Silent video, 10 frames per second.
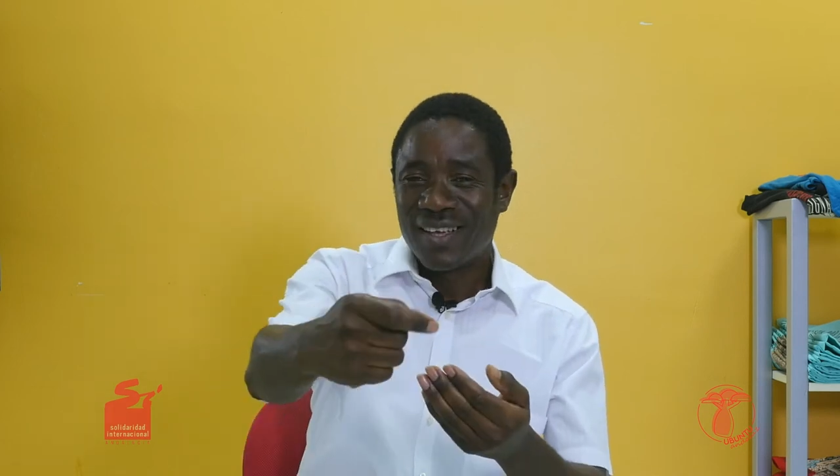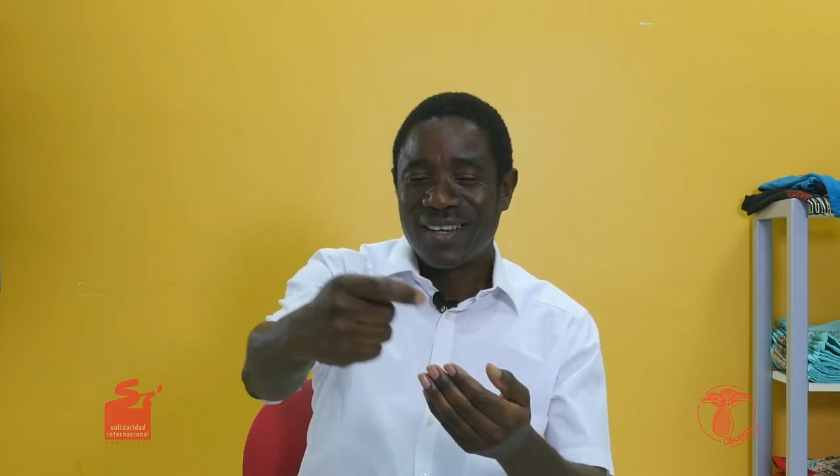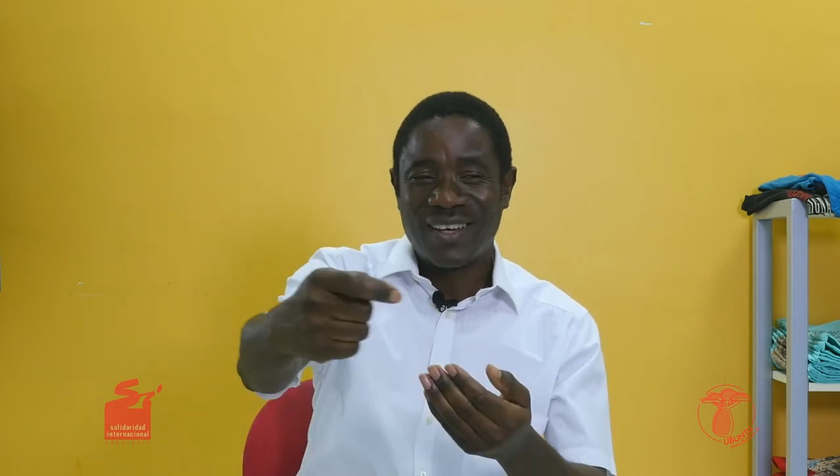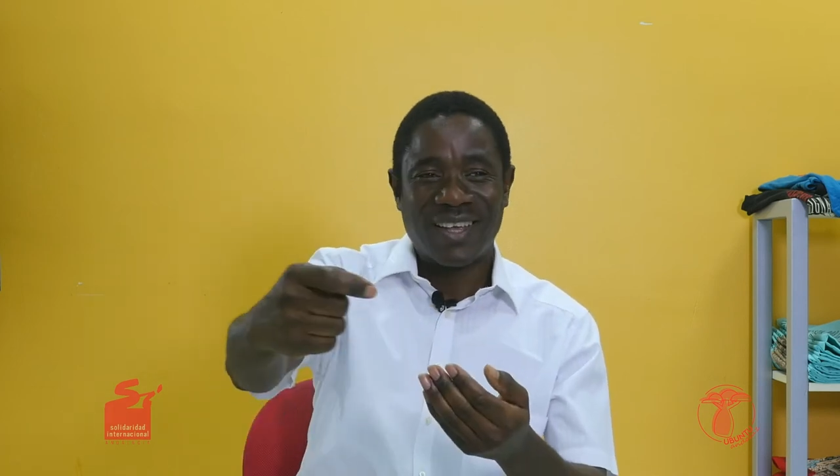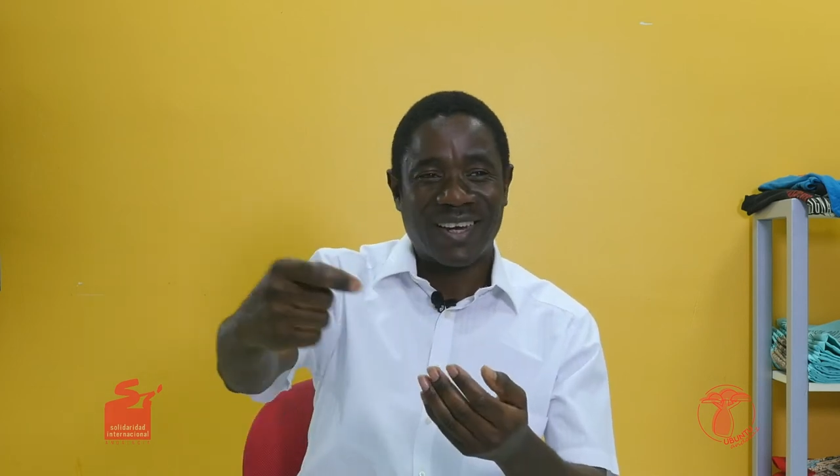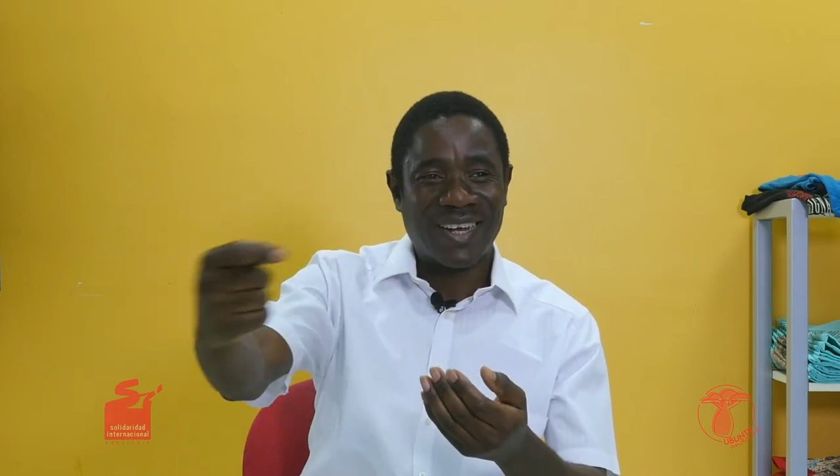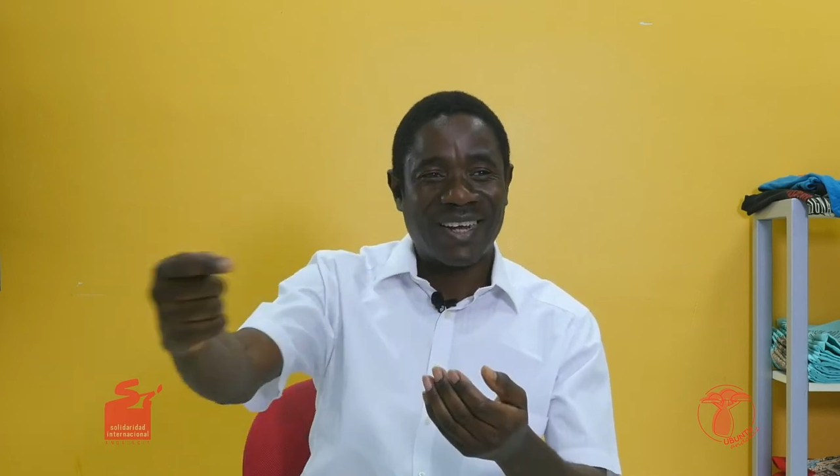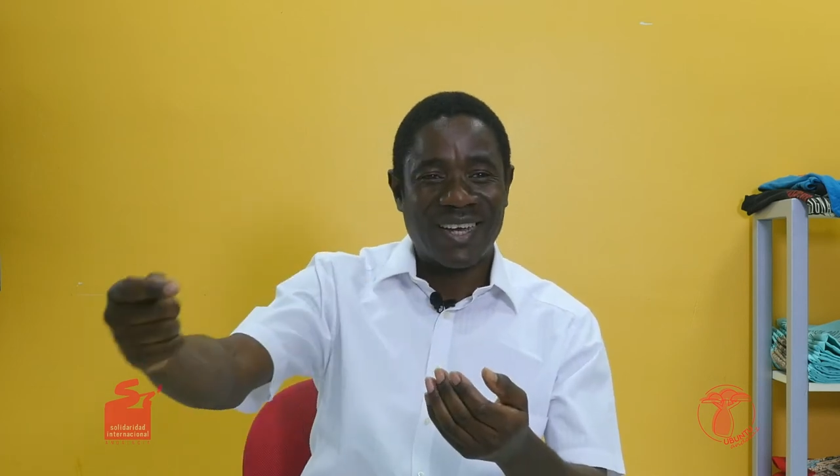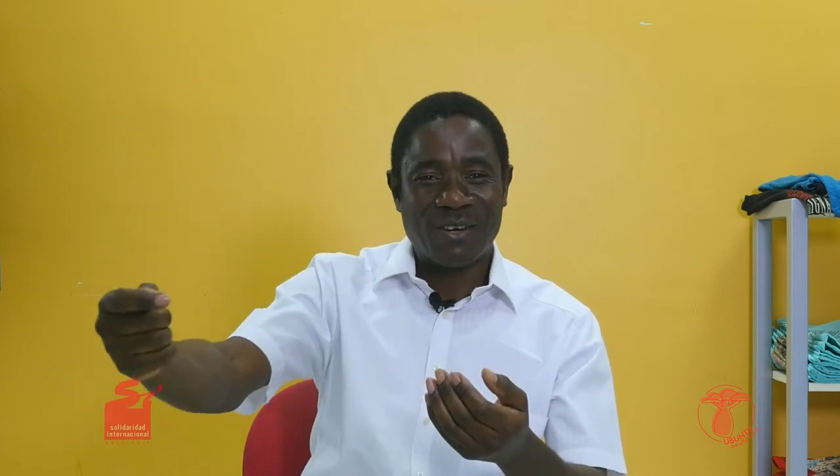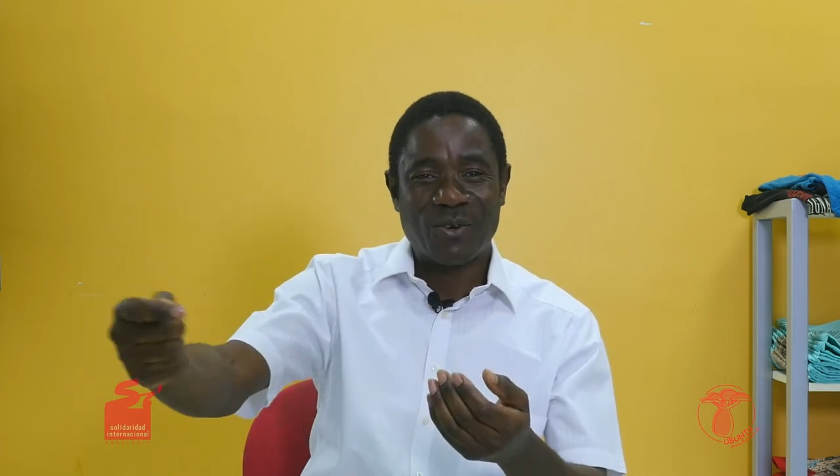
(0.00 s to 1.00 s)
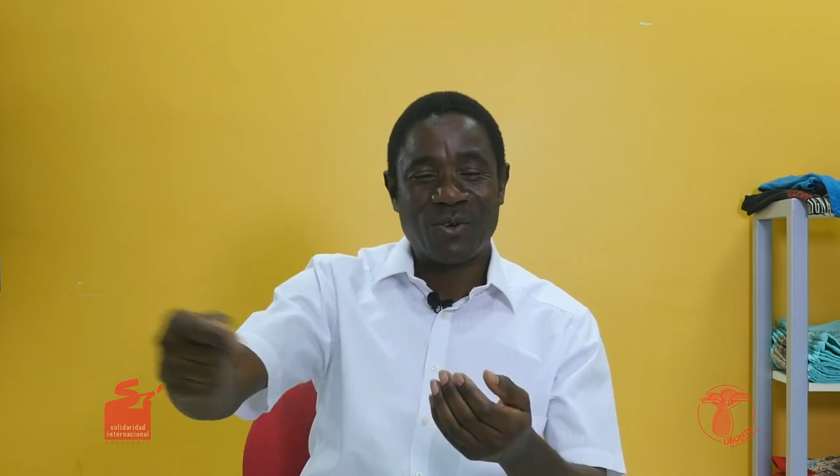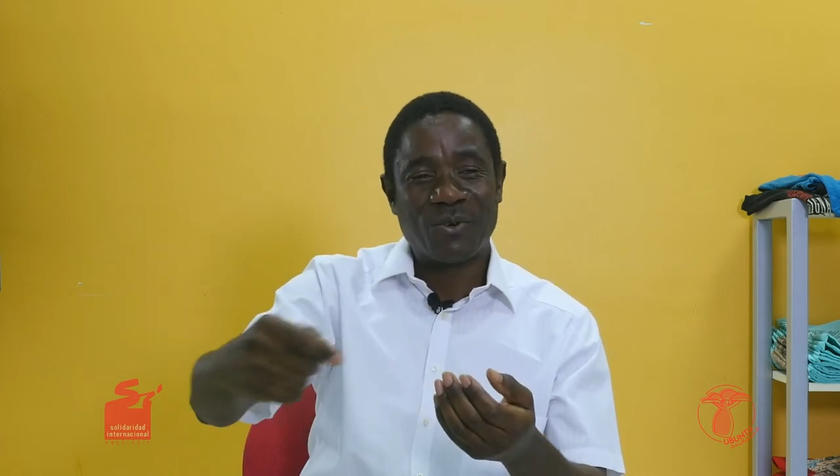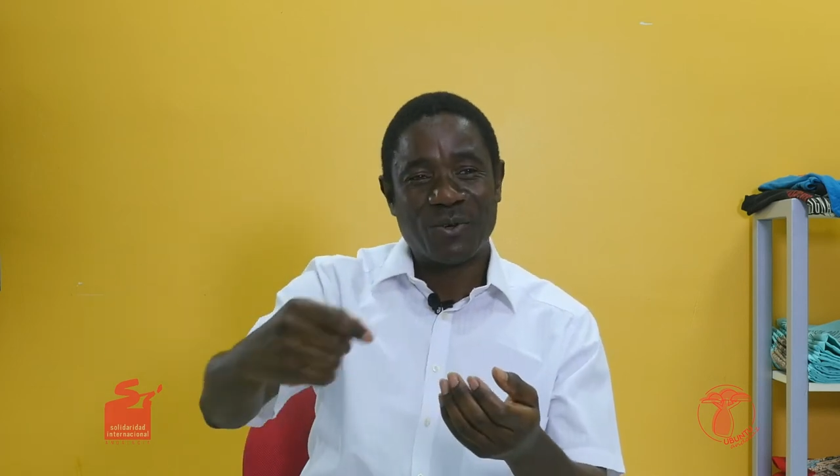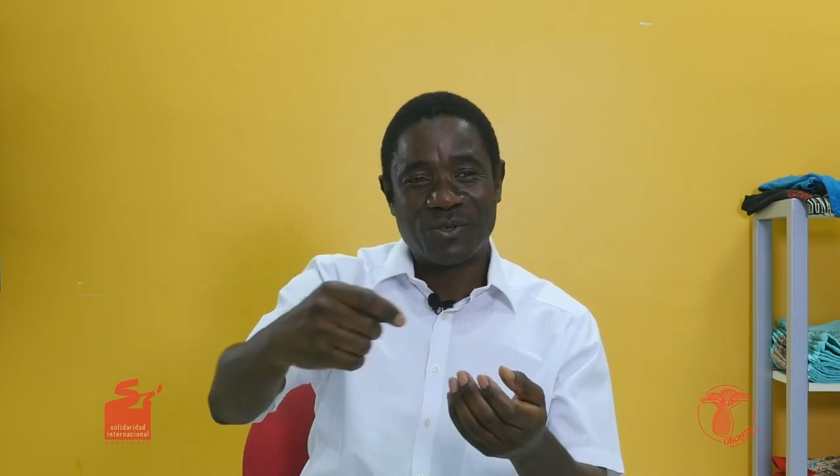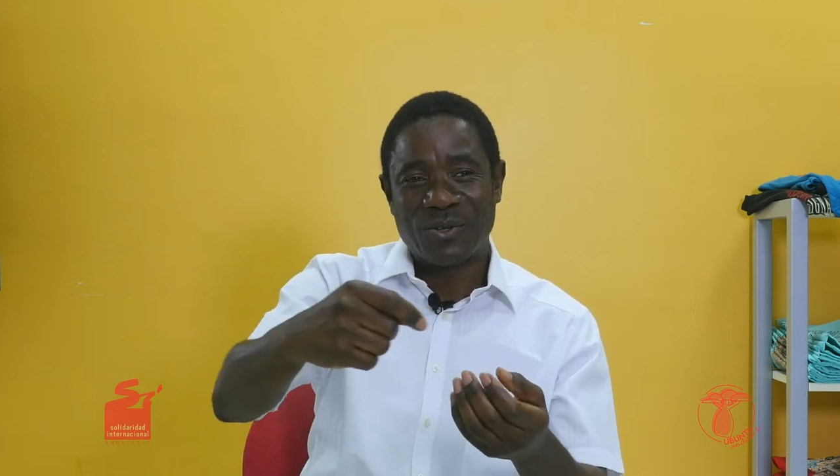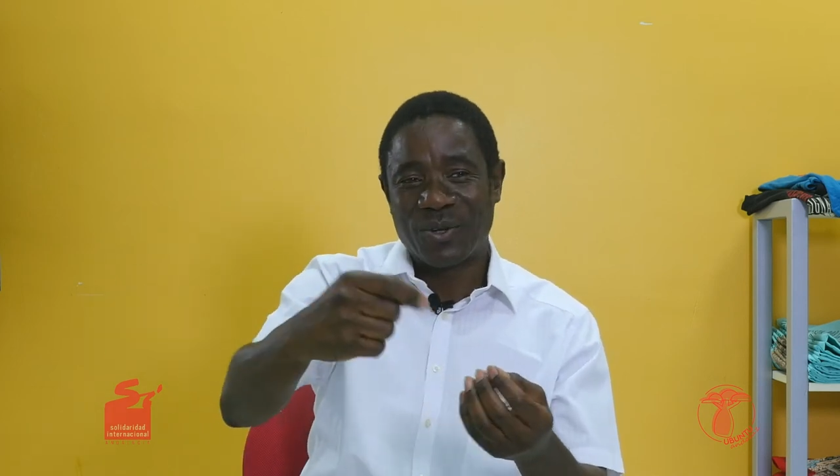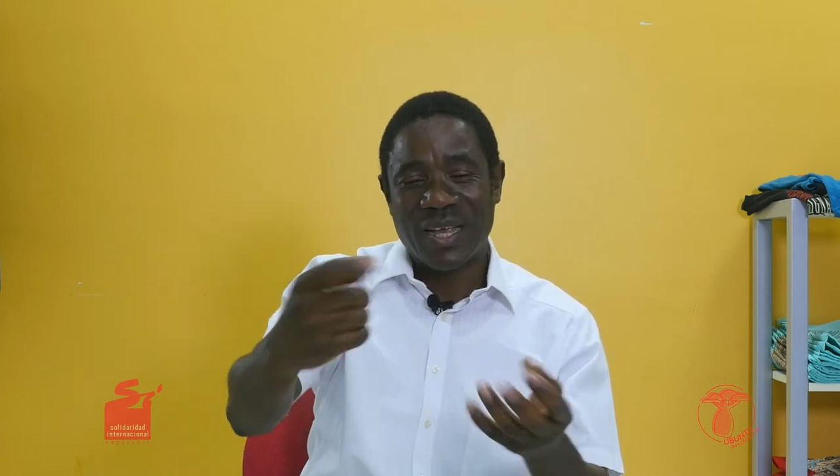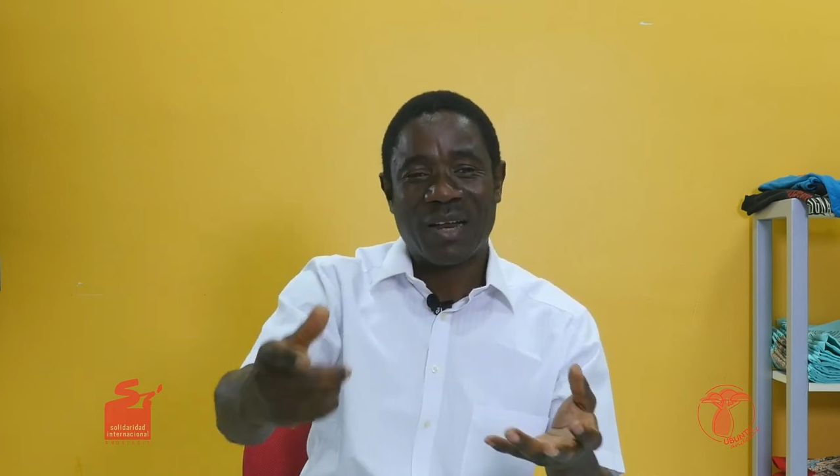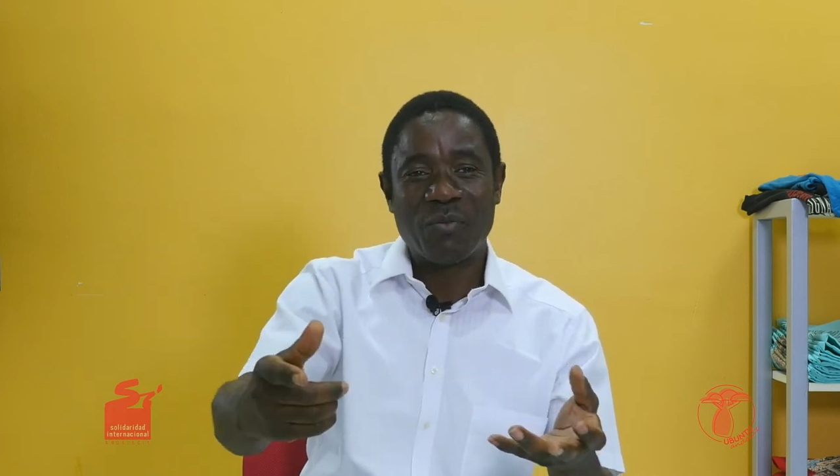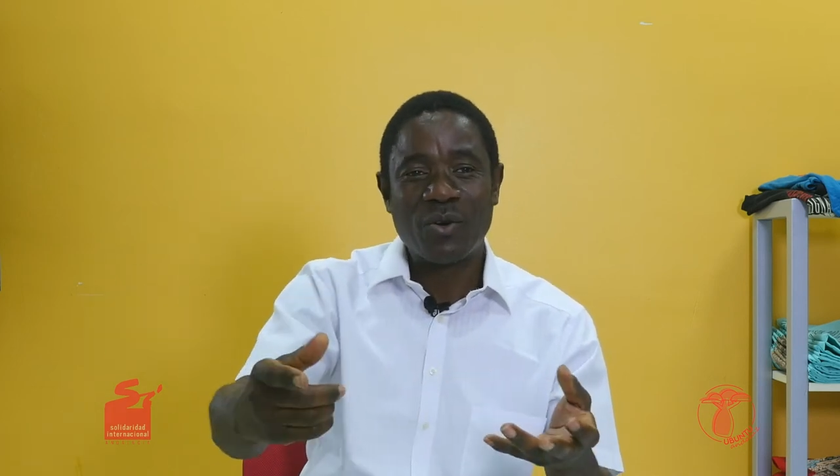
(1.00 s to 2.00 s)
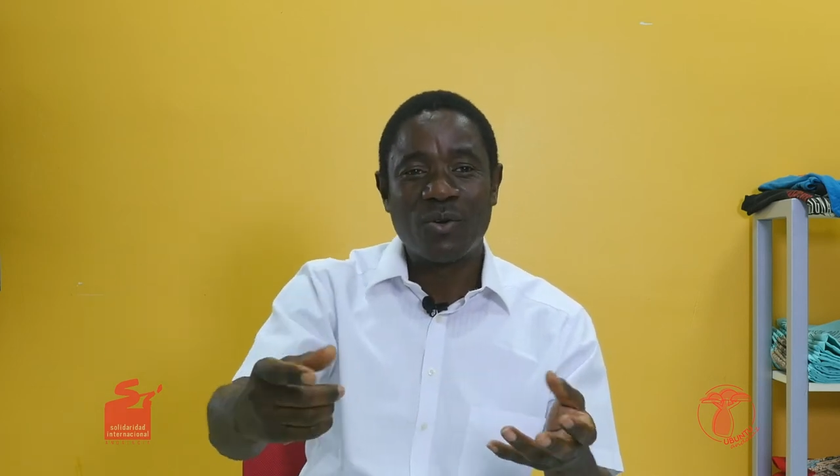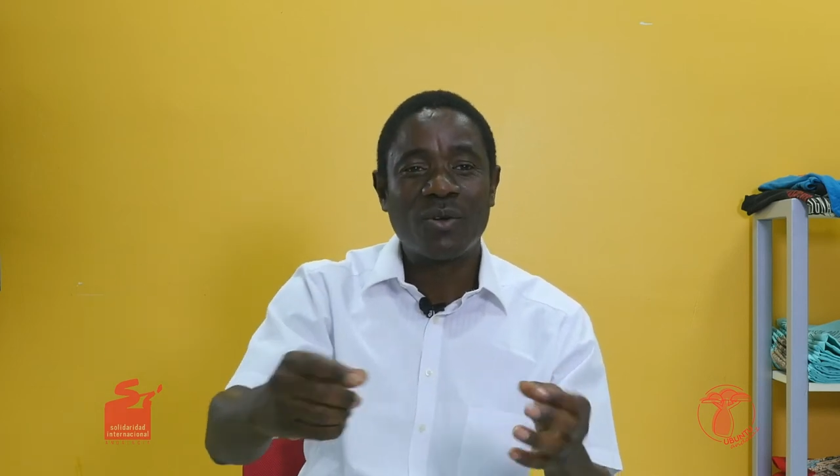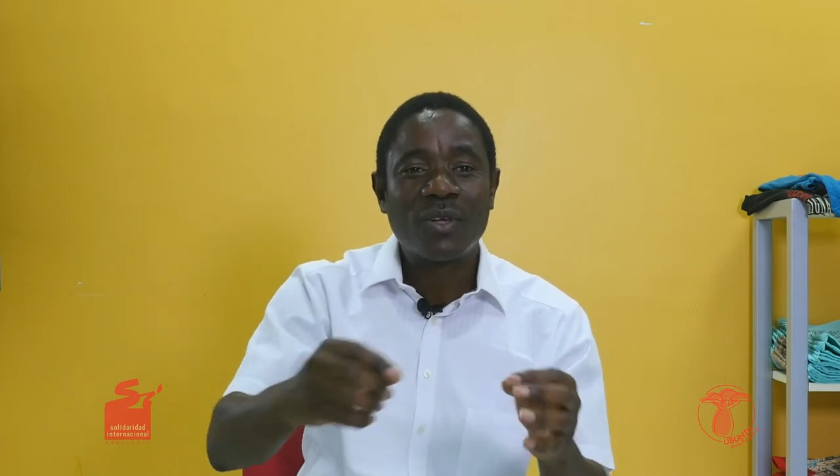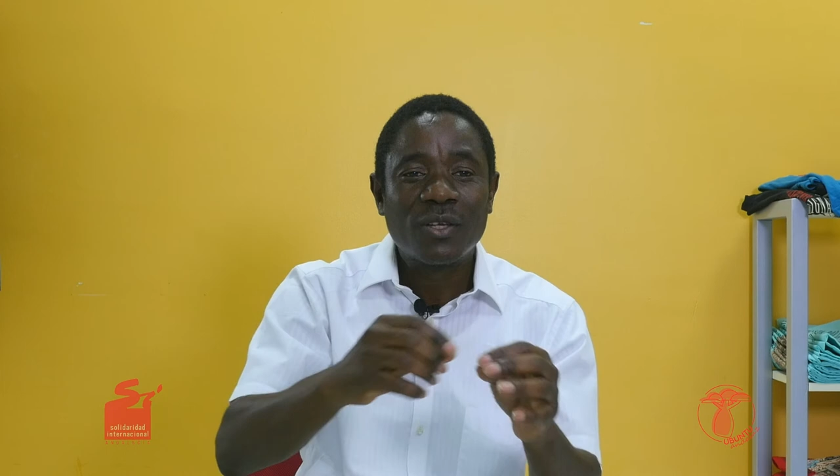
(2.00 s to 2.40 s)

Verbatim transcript: le regalaron los eh, caramelos,